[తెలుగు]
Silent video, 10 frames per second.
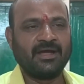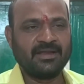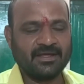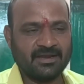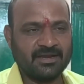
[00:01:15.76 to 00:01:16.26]

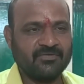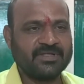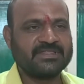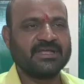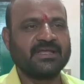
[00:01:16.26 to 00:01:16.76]
ఆయన అలాంటి
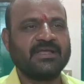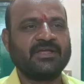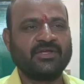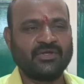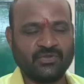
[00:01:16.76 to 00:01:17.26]
వ్యక్తికి
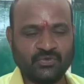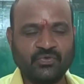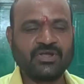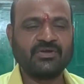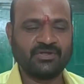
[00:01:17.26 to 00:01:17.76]

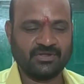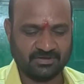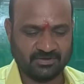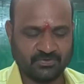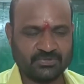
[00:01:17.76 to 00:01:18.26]
యువకి
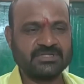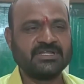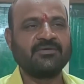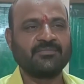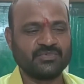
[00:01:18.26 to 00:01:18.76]

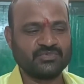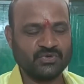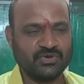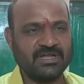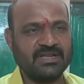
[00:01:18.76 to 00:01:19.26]
కొత్తదనం
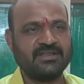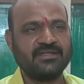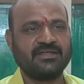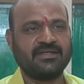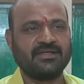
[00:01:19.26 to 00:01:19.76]

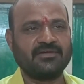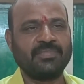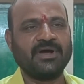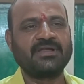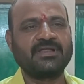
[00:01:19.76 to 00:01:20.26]
చూడాలని
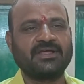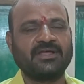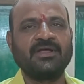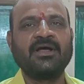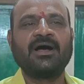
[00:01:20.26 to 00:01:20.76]
పార్టీ
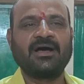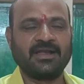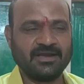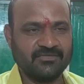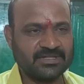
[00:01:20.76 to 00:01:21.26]

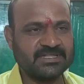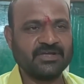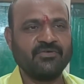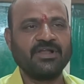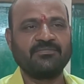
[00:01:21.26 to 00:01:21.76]
అలాంటి
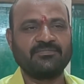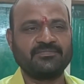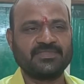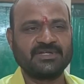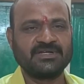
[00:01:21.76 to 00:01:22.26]
వ్యక్తికి ఇవ్వడం
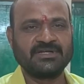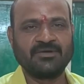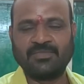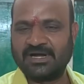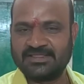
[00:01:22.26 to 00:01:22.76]

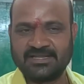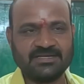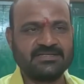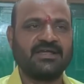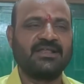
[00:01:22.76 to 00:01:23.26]
మా
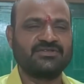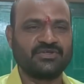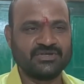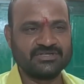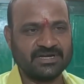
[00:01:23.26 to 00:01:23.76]
అందరికీ చాలా
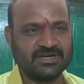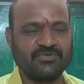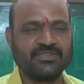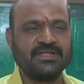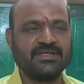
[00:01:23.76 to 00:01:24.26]
సంతోషంగా
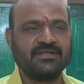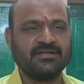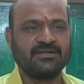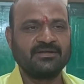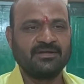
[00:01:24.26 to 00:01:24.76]
ఉంది
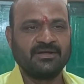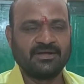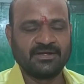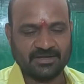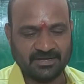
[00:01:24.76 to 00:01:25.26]

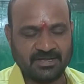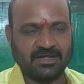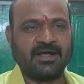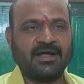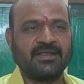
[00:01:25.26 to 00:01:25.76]
ఇంకా
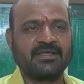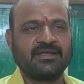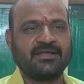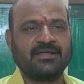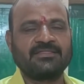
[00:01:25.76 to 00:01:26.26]

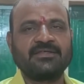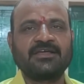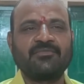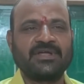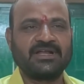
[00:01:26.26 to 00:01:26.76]
ఆయనకి
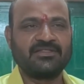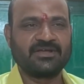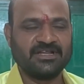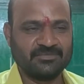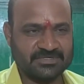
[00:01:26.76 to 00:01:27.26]
అత్యధిక
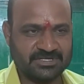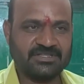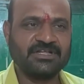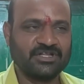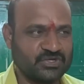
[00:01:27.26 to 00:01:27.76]
మెజార్టీతో
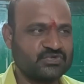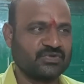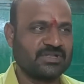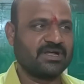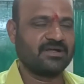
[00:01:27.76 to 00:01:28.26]
గెలిపిస్తాం
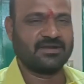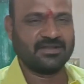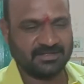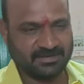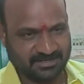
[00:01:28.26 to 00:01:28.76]
తెలియజేస్తున్నా
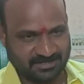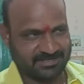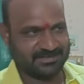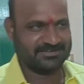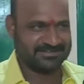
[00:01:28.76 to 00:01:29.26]

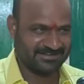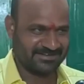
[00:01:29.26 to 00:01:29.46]
కటింగ్